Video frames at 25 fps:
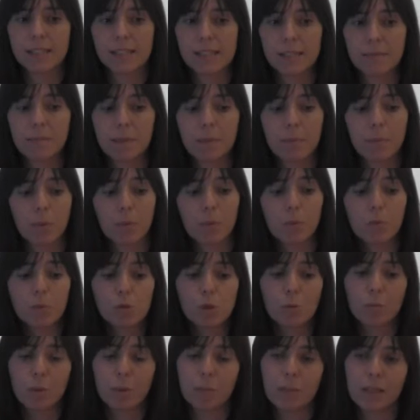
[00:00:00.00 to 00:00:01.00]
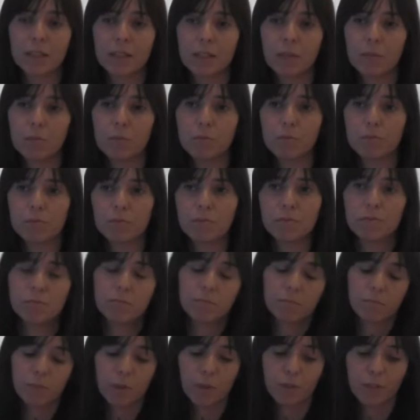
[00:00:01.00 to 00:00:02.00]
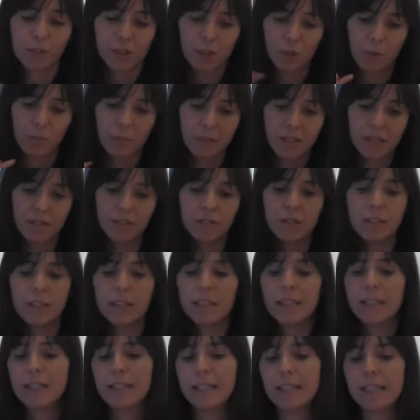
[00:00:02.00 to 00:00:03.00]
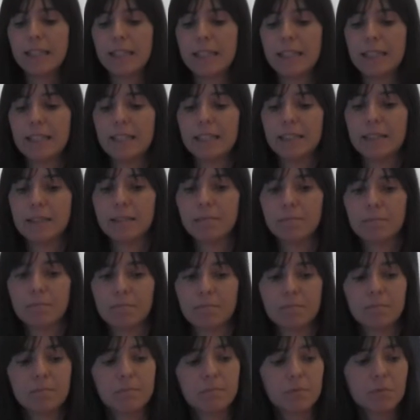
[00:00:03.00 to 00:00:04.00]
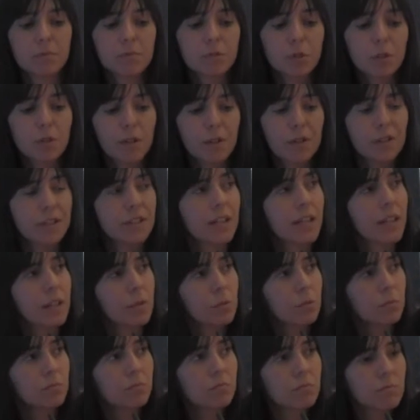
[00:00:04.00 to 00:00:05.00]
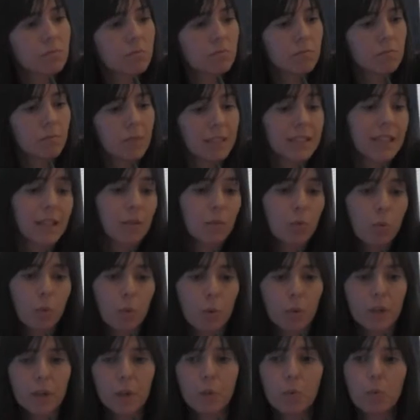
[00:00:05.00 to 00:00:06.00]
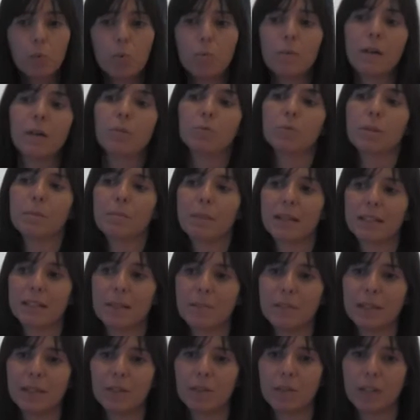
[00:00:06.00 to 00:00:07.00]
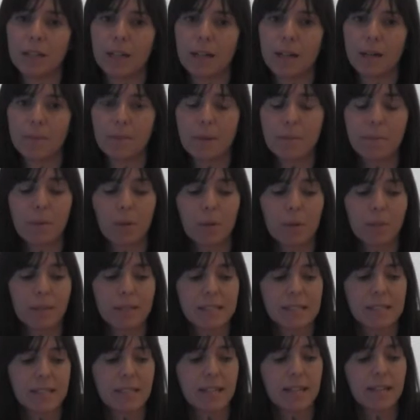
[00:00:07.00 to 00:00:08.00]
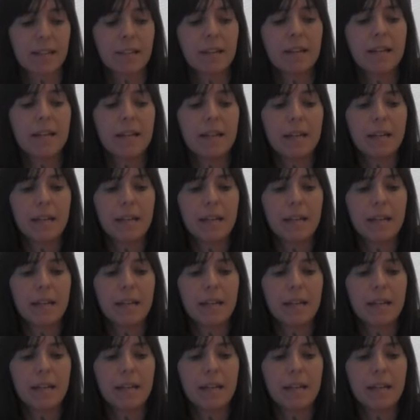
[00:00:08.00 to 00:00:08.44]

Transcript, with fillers: eh, se me propuso por parte de un profesor mío solicitar un, mandar un currículum a un departamento de la misma universidad